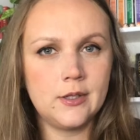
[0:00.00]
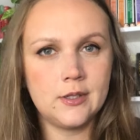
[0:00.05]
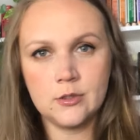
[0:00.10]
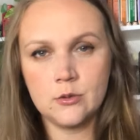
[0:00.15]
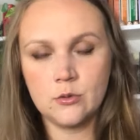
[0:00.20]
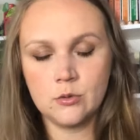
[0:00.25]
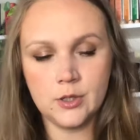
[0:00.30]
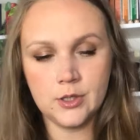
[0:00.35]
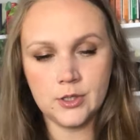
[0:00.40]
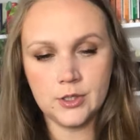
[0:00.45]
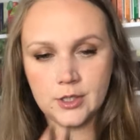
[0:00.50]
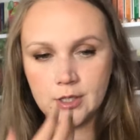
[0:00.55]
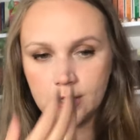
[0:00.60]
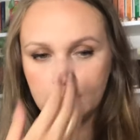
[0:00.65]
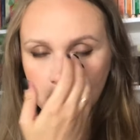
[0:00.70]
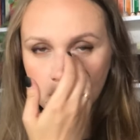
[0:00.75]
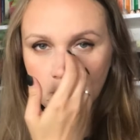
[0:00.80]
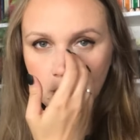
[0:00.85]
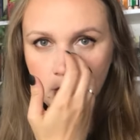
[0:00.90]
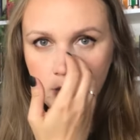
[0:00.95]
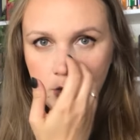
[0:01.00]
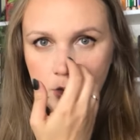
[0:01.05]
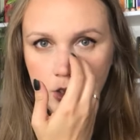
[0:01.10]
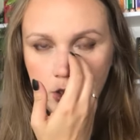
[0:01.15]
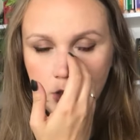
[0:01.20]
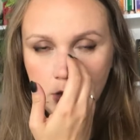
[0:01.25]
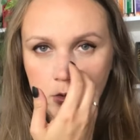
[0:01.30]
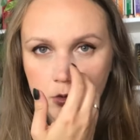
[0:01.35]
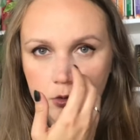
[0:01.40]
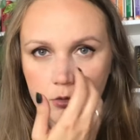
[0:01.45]
stulecie
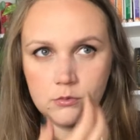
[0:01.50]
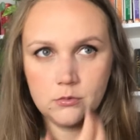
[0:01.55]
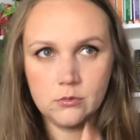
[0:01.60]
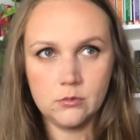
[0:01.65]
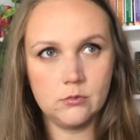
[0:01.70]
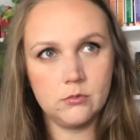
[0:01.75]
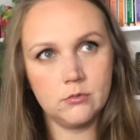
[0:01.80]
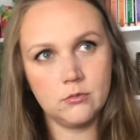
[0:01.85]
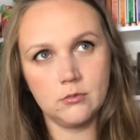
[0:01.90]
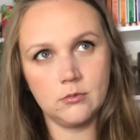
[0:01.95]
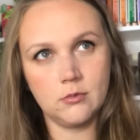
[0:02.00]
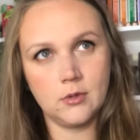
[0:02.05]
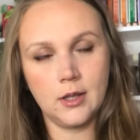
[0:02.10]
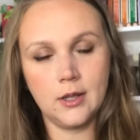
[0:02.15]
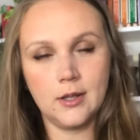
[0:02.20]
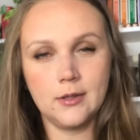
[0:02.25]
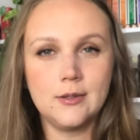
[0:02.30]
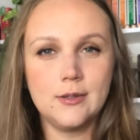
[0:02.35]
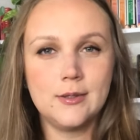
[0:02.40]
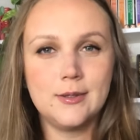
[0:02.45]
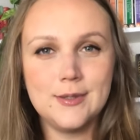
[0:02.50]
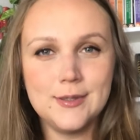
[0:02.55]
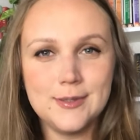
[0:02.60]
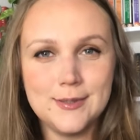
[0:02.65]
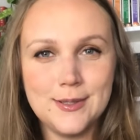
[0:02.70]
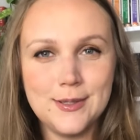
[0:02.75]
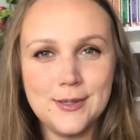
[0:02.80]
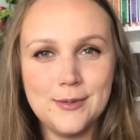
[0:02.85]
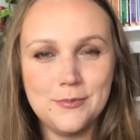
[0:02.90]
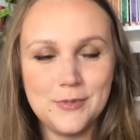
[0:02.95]
urodzin Agaty
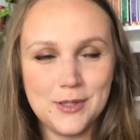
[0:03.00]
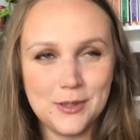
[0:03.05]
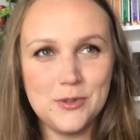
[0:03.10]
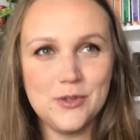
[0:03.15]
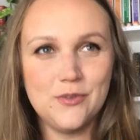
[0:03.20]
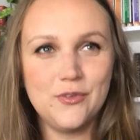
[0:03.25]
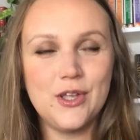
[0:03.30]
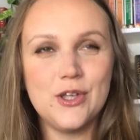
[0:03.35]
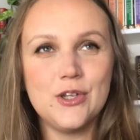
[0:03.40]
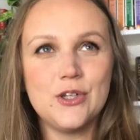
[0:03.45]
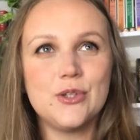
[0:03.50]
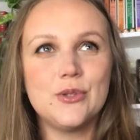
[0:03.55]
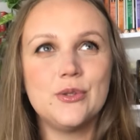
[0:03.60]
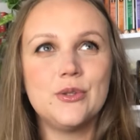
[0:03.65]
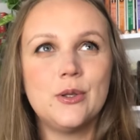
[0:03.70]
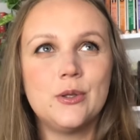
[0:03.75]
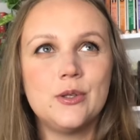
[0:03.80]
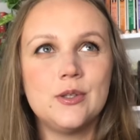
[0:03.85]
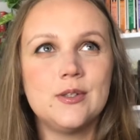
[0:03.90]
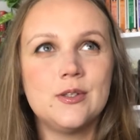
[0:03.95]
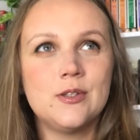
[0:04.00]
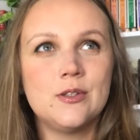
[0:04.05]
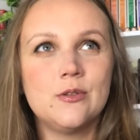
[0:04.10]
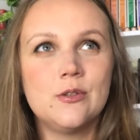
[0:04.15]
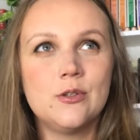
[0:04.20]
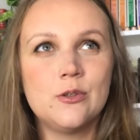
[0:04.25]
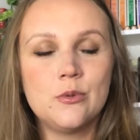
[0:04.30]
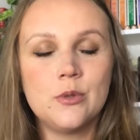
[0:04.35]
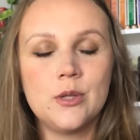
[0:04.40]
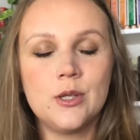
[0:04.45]
Christie, tak mi się wydaje, że to na
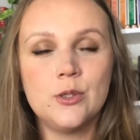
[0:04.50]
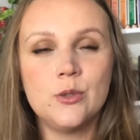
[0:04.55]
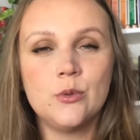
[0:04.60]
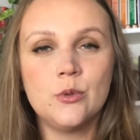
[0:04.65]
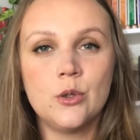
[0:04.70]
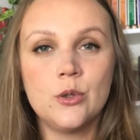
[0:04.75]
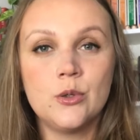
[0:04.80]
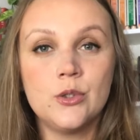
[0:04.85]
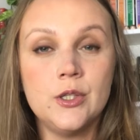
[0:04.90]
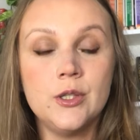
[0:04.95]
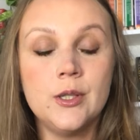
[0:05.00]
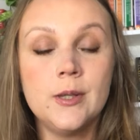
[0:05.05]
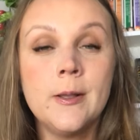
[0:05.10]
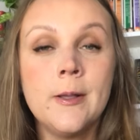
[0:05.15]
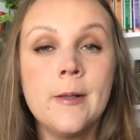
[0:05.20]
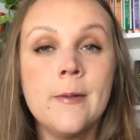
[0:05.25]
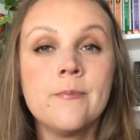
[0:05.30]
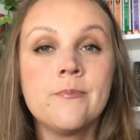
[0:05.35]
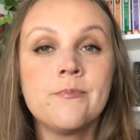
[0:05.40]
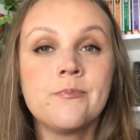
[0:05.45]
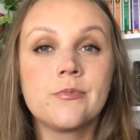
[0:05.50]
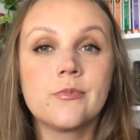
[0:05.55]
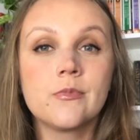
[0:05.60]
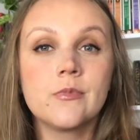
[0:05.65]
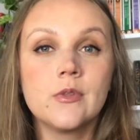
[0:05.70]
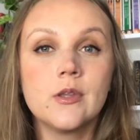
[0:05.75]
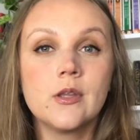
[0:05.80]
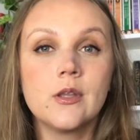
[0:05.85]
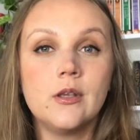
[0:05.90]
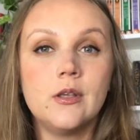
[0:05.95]
stulecie urodzin.
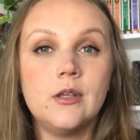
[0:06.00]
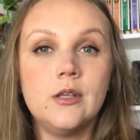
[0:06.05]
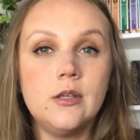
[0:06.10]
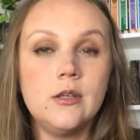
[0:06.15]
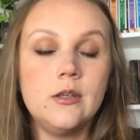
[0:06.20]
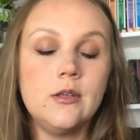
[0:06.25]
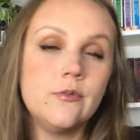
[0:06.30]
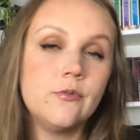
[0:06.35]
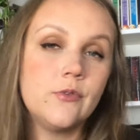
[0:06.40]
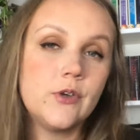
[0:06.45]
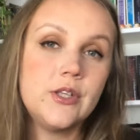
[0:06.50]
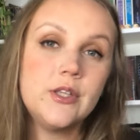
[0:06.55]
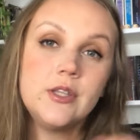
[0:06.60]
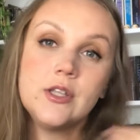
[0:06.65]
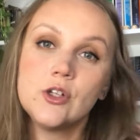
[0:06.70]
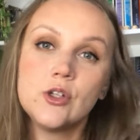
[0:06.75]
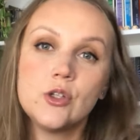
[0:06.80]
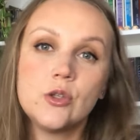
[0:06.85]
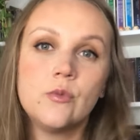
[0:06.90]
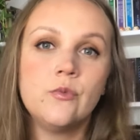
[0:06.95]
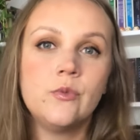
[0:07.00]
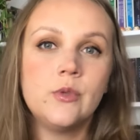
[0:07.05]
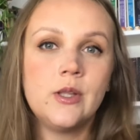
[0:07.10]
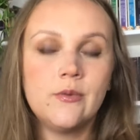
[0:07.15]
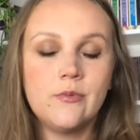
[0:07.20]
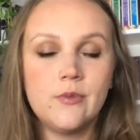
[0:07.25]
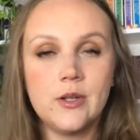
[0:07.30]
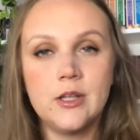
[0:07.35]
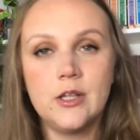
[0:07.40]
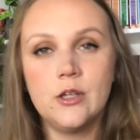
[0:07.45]
Mm, I właśnie też są
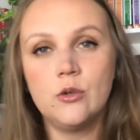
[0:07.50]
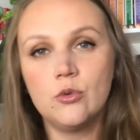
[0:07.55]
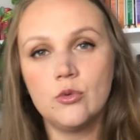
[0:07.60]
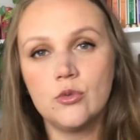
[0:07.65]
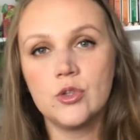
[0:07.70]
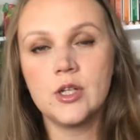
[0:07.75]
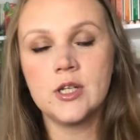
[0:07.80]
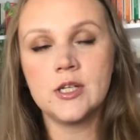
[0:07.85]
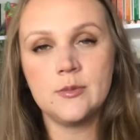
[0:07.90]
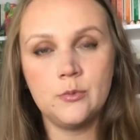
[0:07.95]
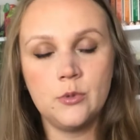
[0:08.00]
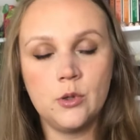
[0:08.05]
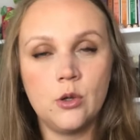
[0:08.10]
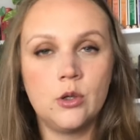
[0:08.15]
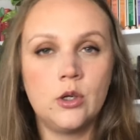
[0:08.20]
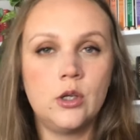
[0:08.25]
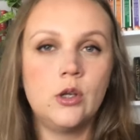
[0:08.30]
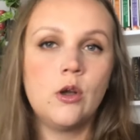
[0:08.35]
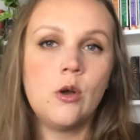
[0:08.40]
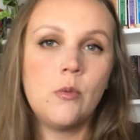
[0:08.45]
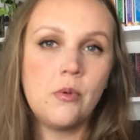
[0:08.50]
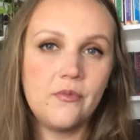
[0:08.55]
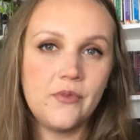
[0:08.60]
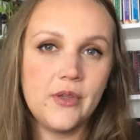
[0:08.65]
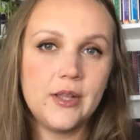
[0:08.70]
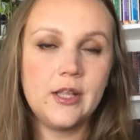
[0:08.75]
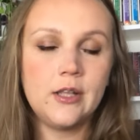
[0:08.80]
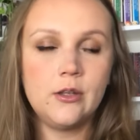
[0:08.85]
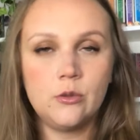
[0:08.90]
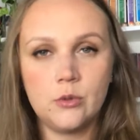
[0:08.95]
wydawane różne zbiory
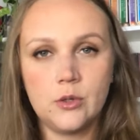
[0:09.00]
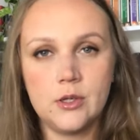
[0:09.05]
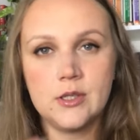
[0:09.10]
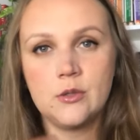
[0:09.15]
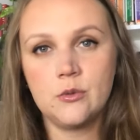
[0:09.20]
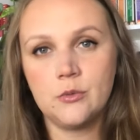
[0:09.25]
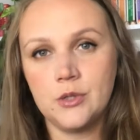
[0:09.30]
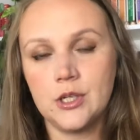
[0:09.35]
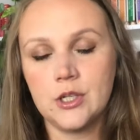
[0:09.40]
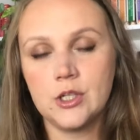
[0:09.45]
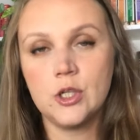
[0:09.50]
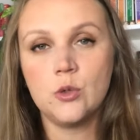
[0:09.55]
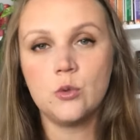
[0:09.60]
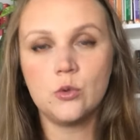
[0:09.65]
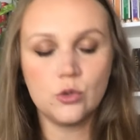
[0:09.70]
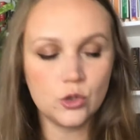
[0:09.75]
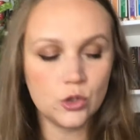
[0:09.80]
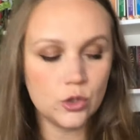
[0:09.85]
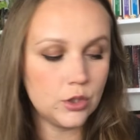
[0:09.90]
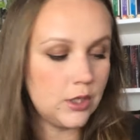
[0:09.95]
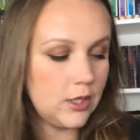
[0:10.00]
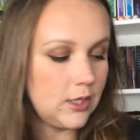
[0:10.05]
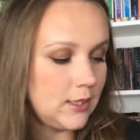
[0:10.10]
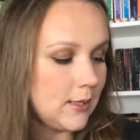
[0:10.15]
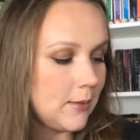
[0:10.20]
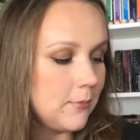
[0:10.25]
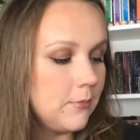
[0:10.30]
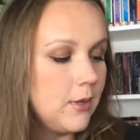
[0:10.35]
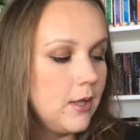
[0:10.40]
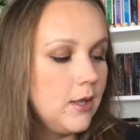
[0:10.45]
opowiadań, które są inaczej łączone i
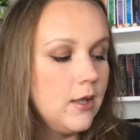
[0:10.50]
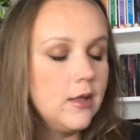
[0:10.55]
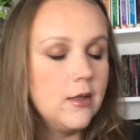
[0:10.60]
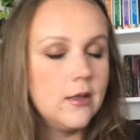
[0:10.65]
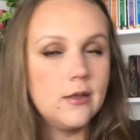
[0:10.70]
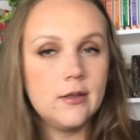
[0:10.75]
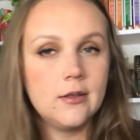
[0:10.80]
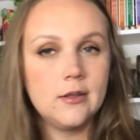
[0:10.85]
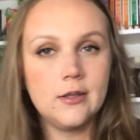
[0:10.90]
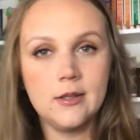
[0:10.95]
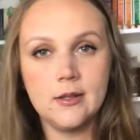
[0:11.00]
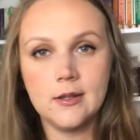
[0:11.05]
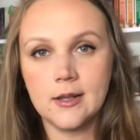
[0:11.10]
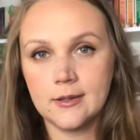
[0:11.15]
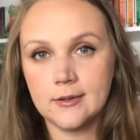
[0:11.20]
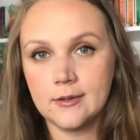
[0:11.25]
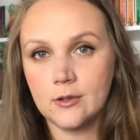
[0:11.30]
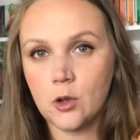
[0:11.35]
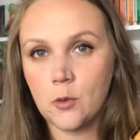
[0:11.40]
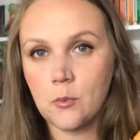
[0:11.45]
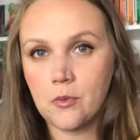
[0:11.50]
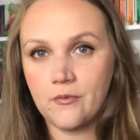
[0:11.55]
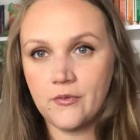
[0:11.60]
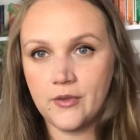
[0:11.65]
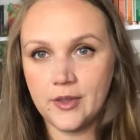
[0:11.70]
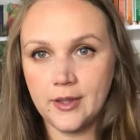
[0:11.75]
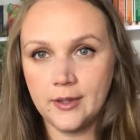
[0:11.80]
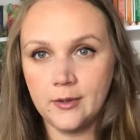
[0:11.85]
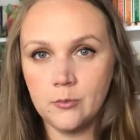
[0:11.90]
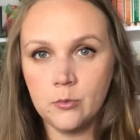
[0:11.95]
tam e, kilka tych
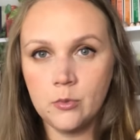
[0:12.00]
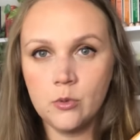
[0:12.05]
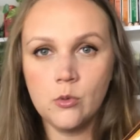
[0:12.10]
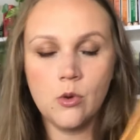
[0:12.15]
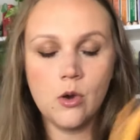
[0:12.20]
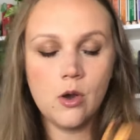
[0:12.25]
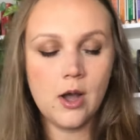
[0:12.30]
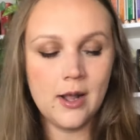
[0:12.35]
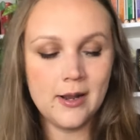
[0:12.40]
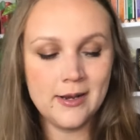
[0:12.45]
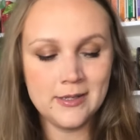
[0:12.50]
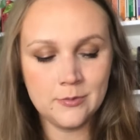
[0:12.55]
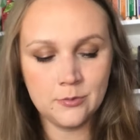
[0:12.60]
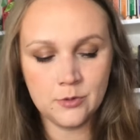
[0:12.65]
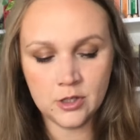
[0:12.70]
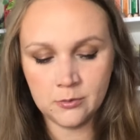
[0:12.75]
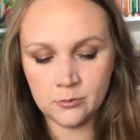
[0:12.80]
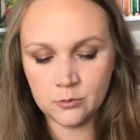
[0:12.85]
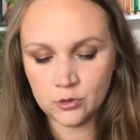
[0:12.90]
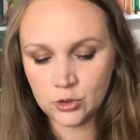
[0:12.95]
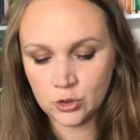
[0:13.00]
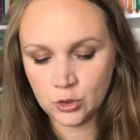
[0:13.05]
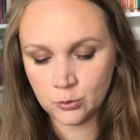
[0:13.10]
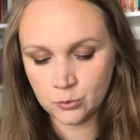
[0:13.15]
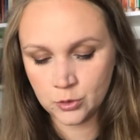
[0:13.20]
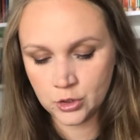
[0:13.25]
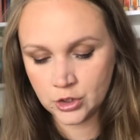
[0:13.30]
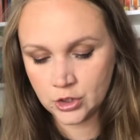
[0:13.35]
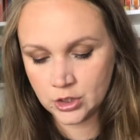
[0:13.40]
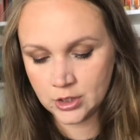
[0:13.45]
opowiadań było, ale z przyjemnością
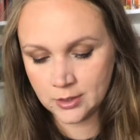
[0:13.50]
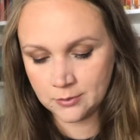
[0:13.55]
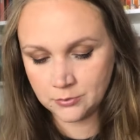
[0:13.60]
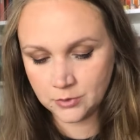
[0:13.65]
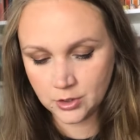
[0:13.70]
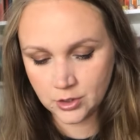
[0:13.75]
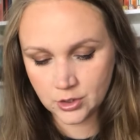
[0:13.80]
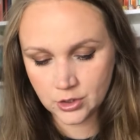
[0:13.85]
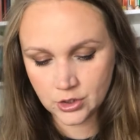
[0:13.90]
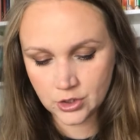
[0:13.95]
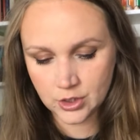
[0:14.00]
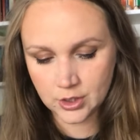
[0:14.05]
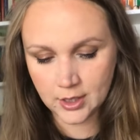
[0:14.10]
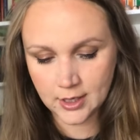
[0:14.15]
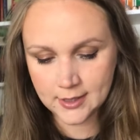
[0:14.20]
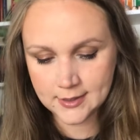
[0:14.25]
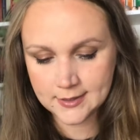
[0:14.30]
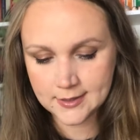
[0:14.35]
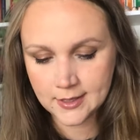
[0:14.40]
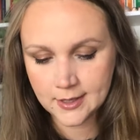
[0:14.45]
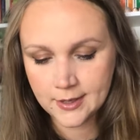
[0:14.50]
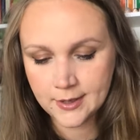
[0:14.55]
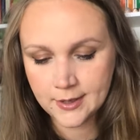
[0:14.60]
przeczytam je jeszcze raz,